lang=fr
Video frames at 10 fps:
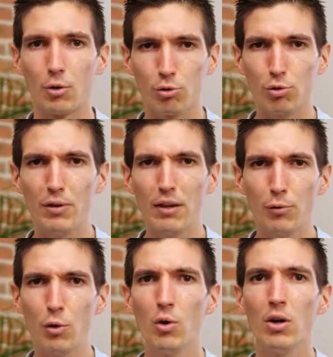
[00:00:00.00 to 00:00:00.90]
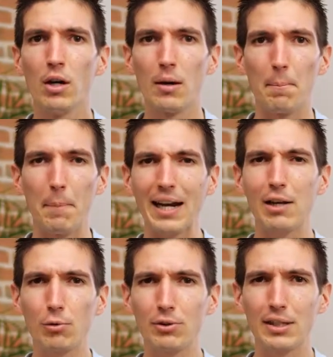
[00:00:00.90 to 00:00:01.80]
Donc souvenez-vous,
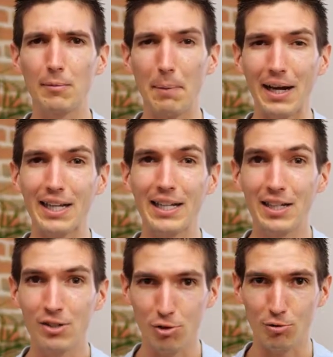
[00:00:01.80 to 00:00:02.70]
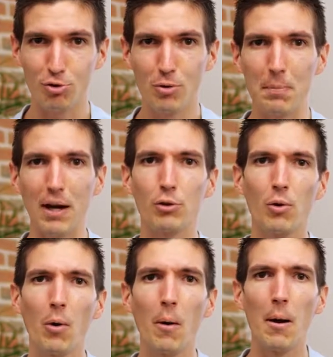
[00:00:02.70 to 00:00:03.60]
Paris, chance double,
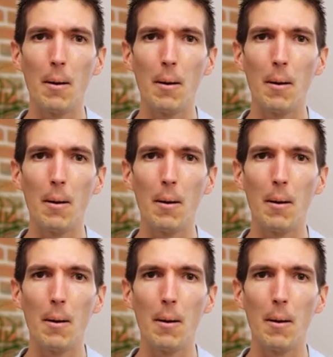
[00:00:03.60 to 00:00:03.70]
pardon,